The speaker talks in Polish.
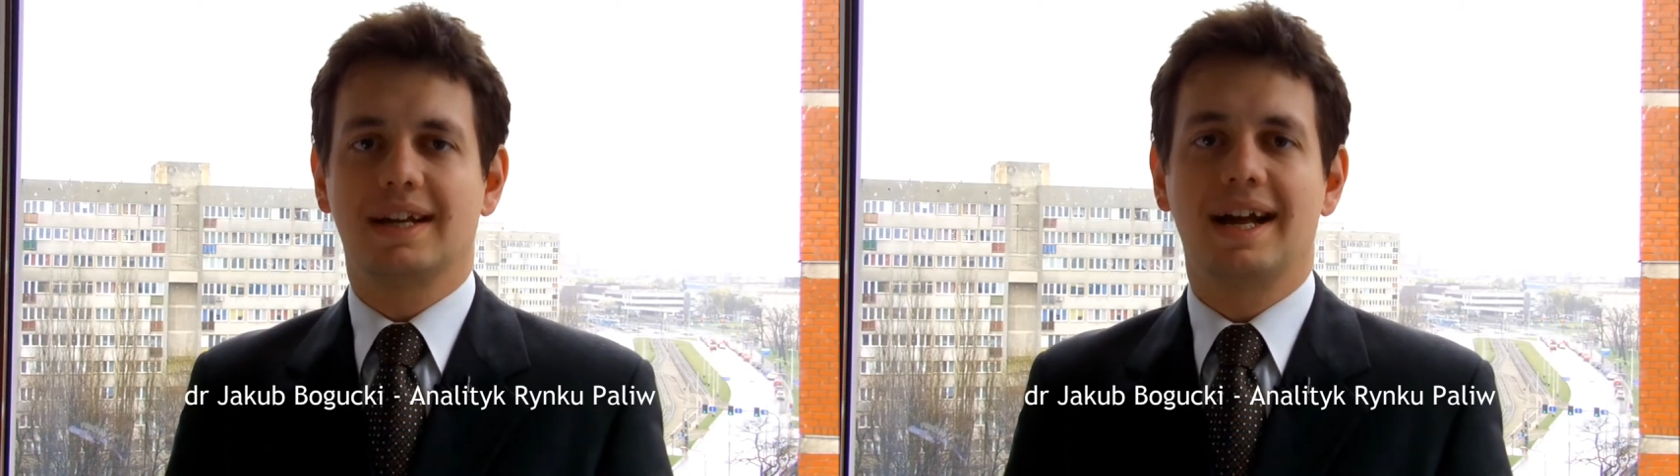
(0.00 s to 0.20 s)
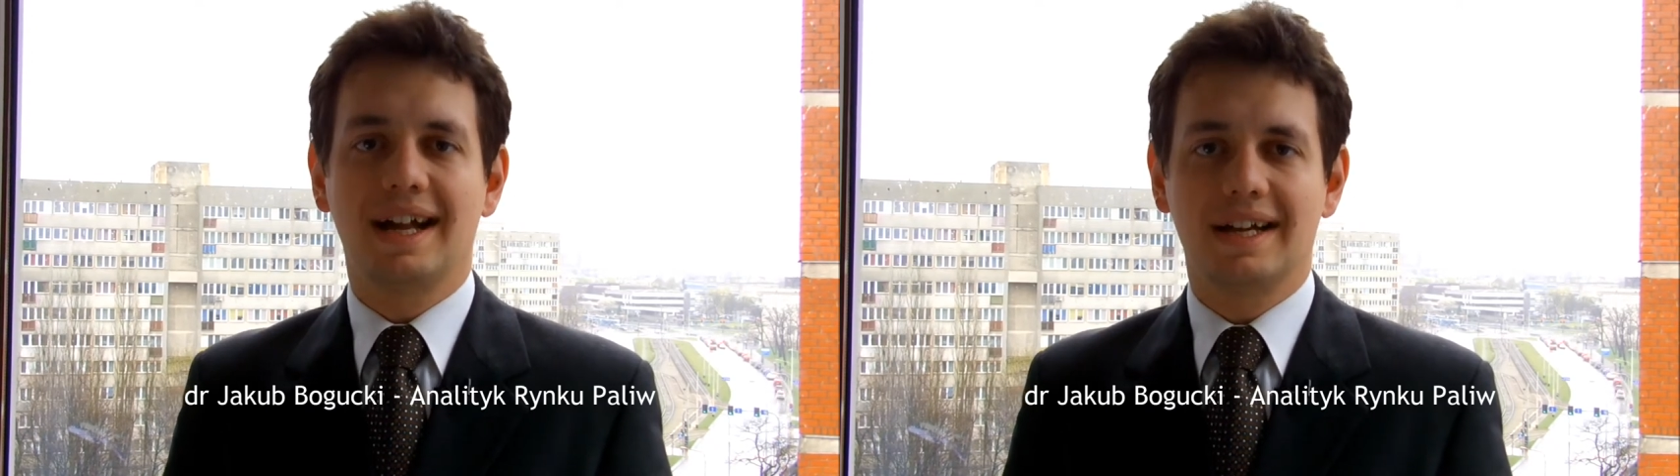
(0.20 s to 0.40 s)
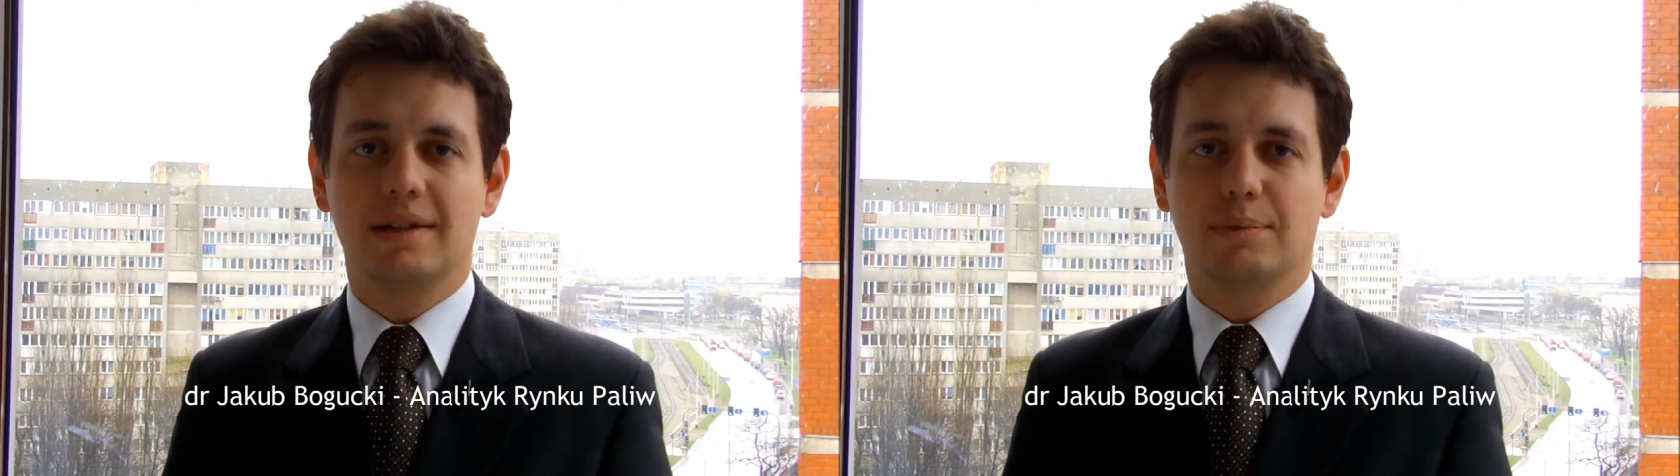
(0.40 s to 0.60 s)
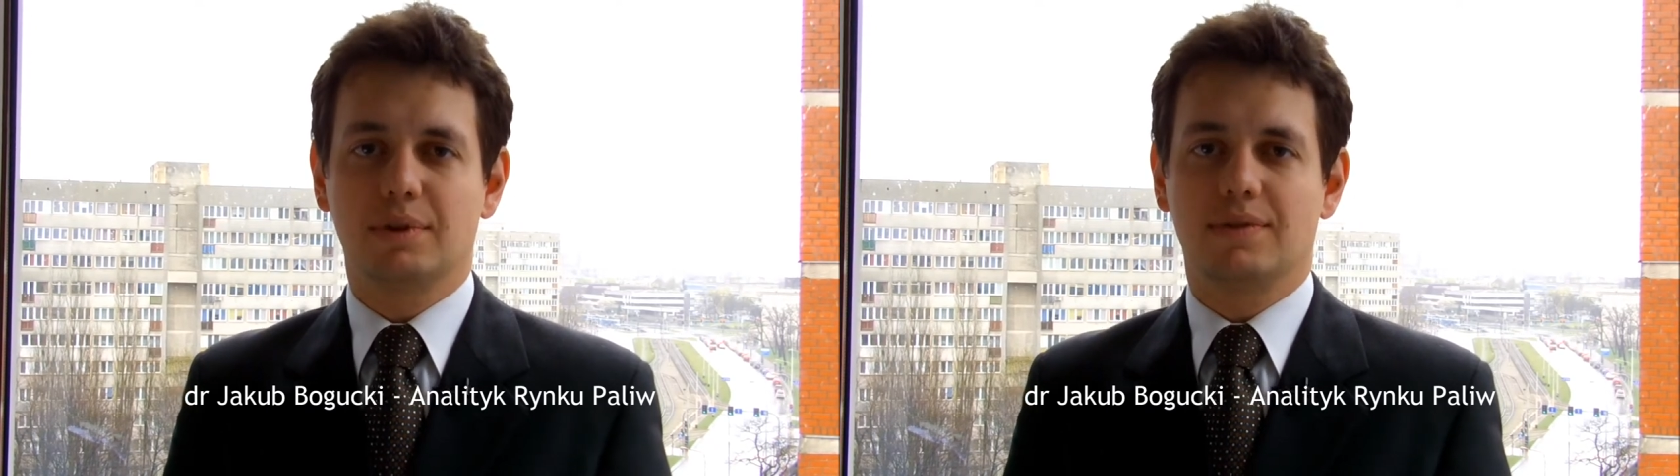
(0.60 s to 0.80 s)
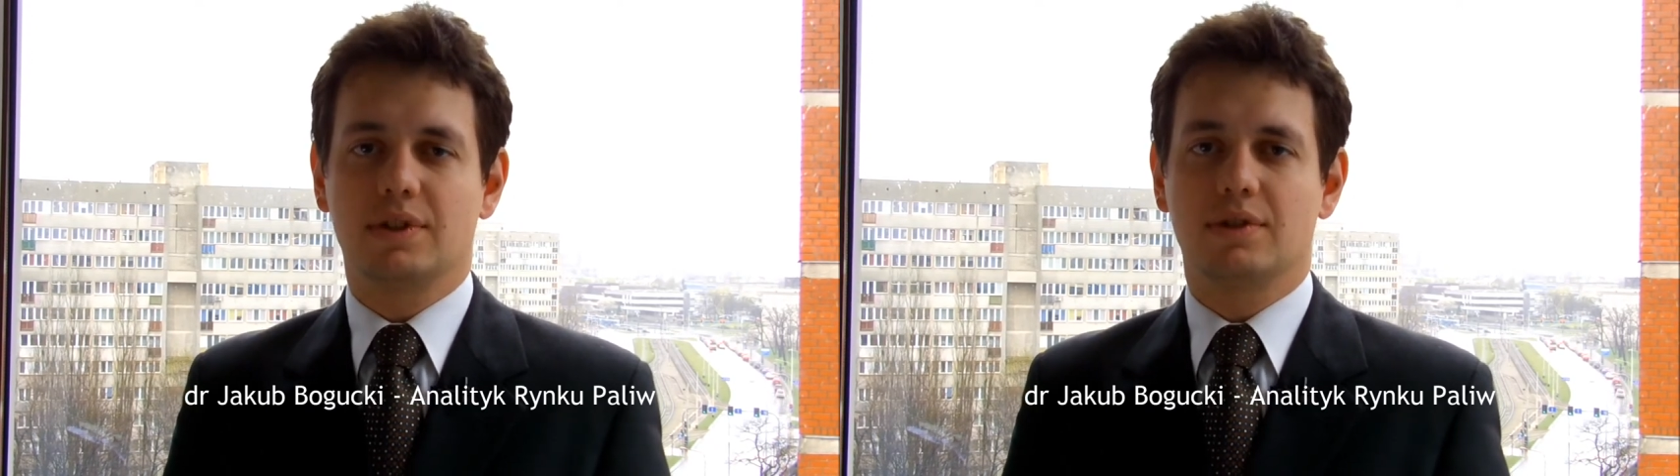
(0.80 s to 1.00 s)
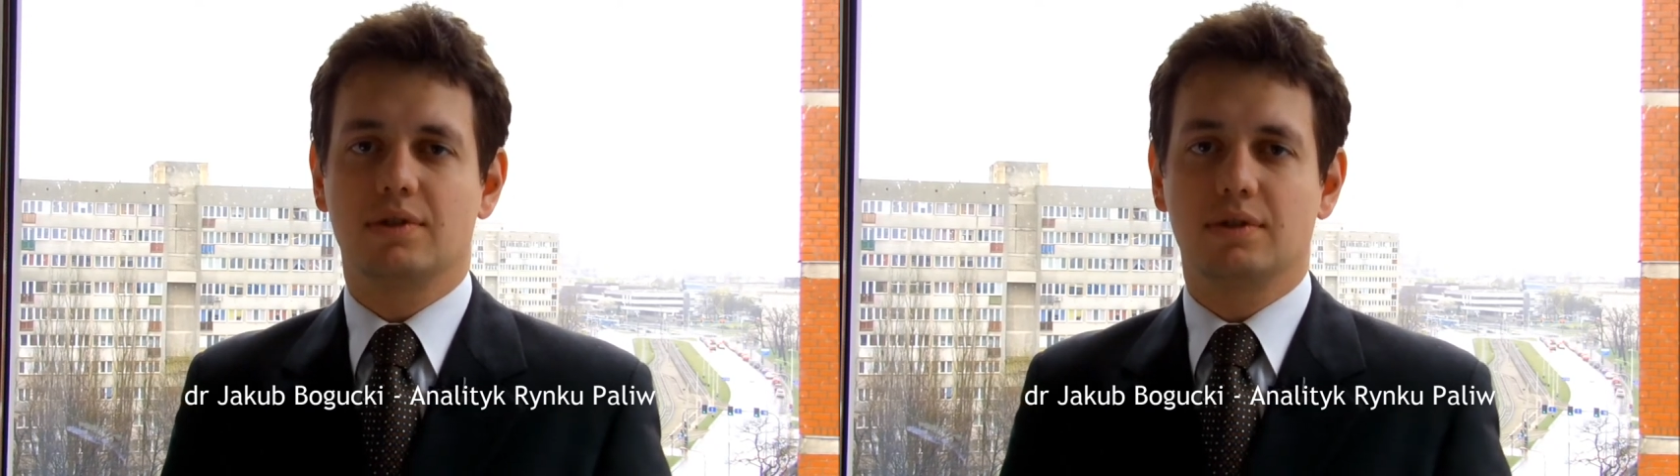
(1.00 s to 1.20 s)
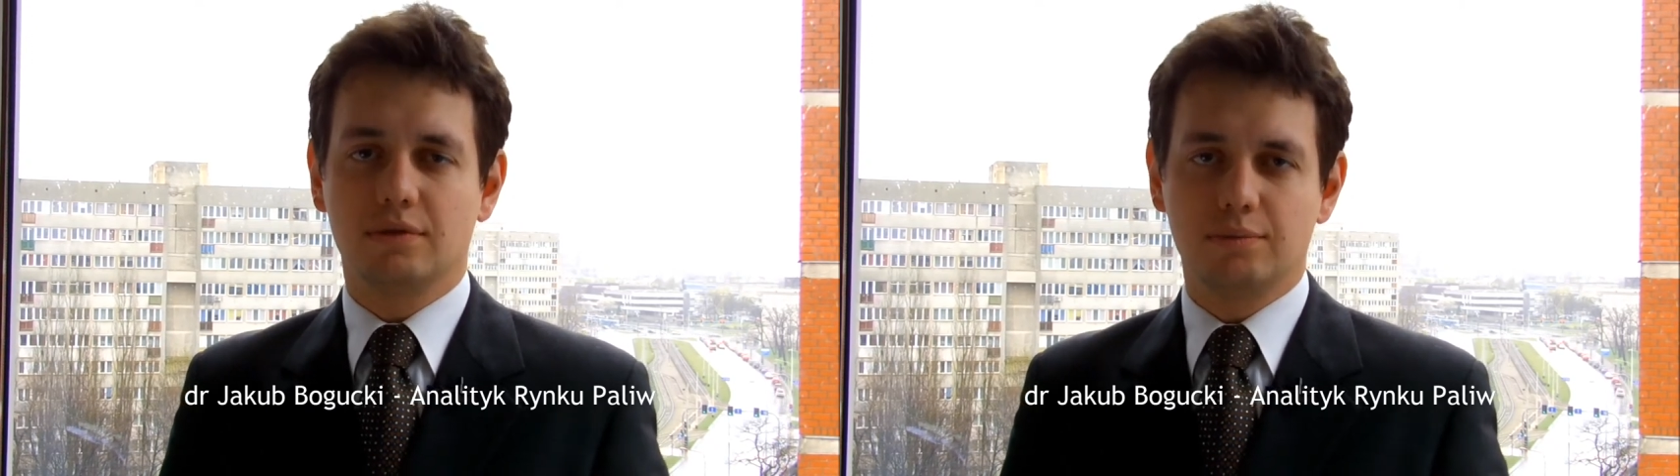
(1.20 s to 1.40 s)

realny, ponieważ no,